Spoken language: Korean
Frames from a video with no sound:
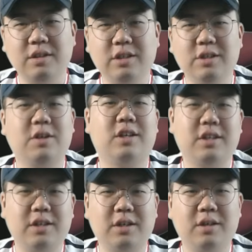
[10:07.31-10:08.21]
2년
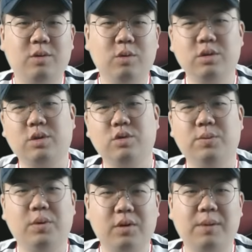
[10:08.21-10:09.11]
안에 고석 선수
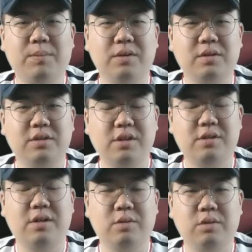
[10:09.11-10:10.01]
보러 한번
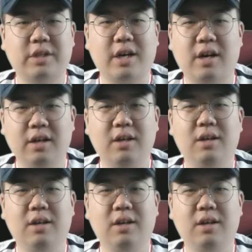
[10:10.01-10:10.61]
샌디에고 제가